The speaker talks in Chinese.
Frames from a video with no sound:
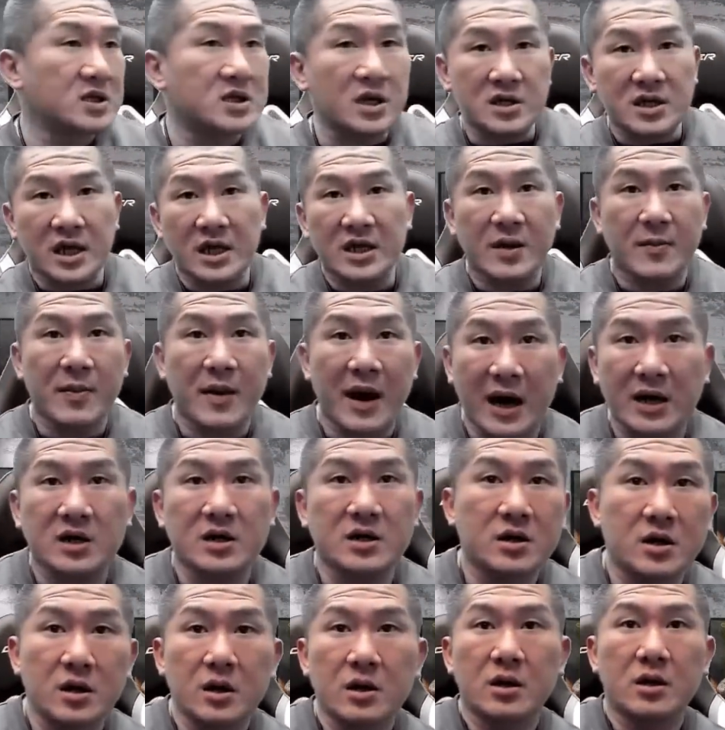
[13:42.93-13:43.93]
整天他妈
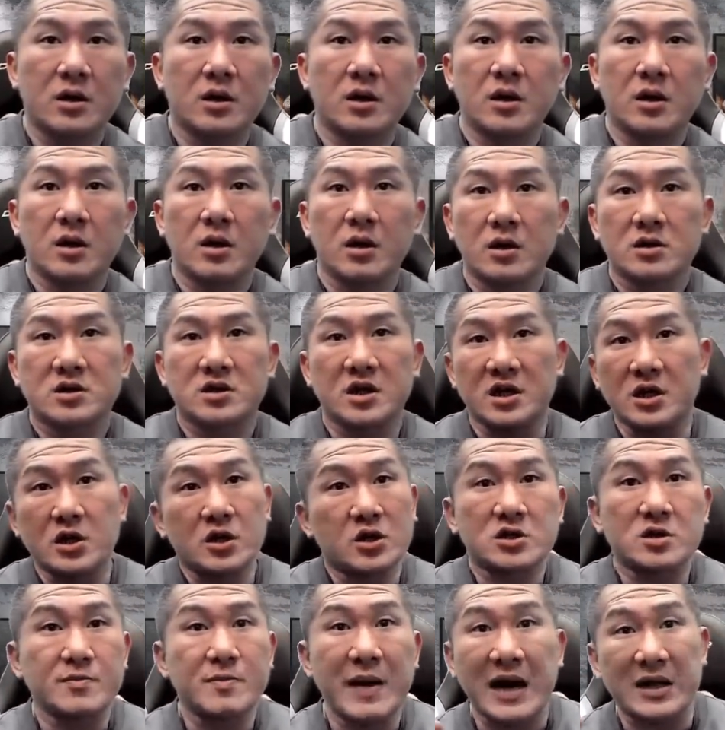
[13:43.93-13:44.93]
的，整天
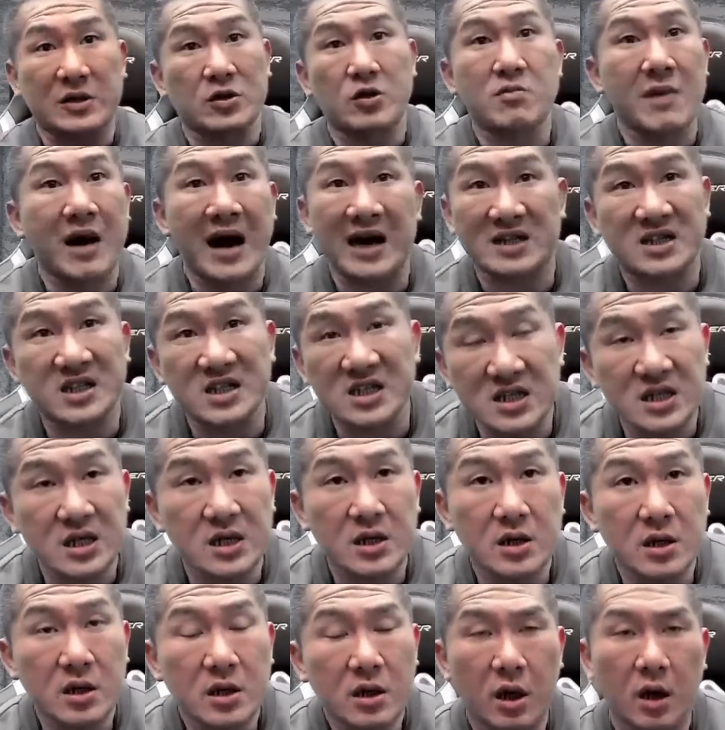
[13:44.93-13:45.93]
就是骂东骂西的
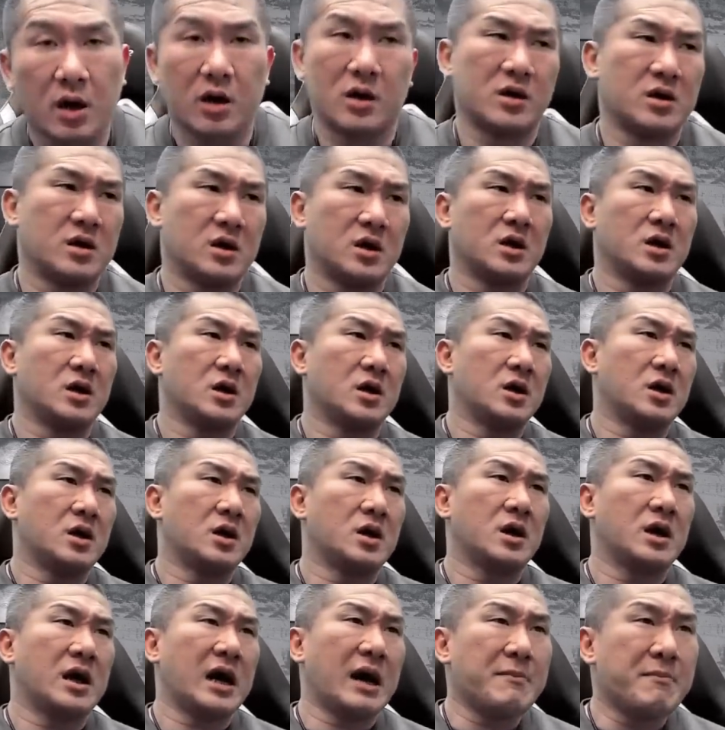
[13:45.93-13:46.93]
哦，
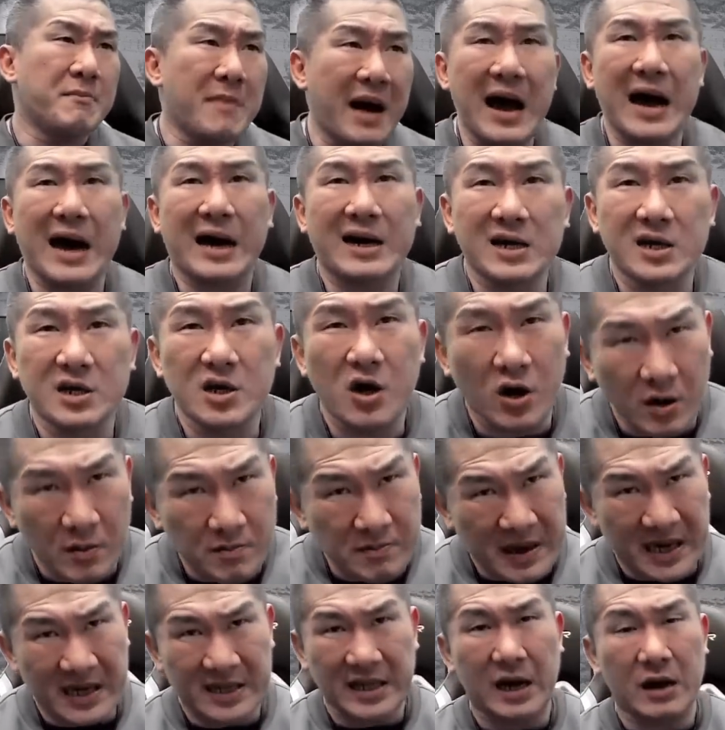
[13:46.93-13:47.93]
啊骂呢又很
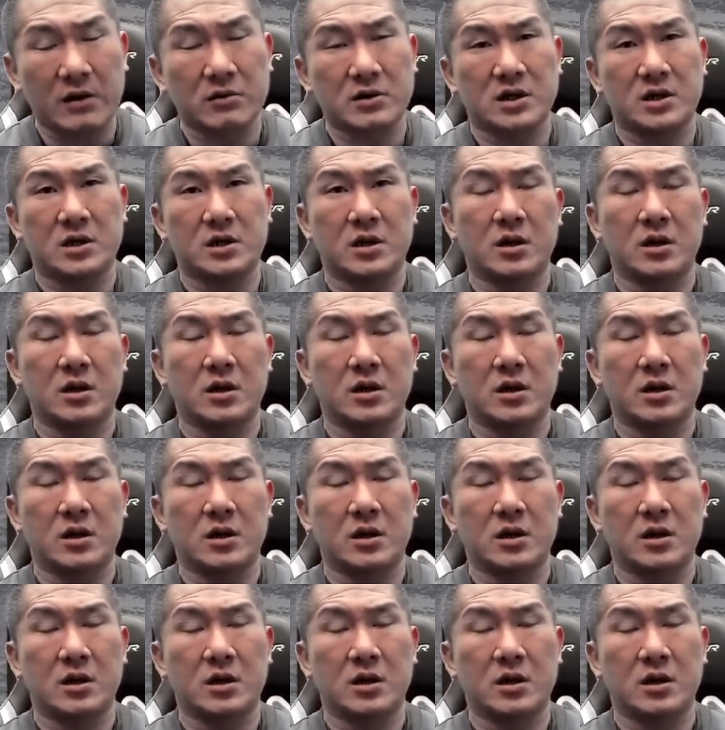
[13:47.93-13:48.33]
没道理，